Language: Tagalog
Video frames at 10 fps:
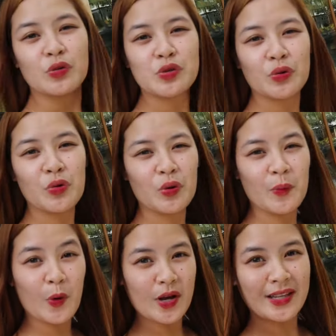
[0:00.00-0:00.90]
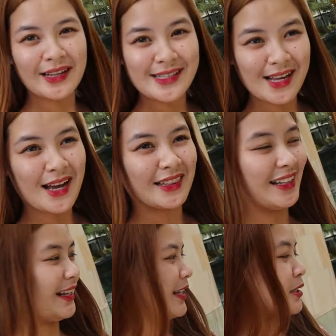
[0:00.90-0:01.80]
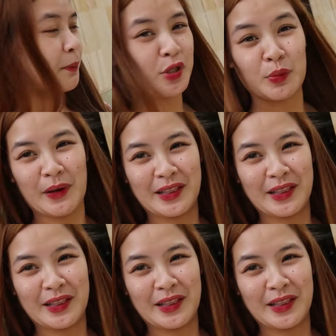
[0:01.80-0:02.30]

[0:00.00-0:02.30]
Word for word: So, gusto kong kumuha ng isa at ilagay sa fish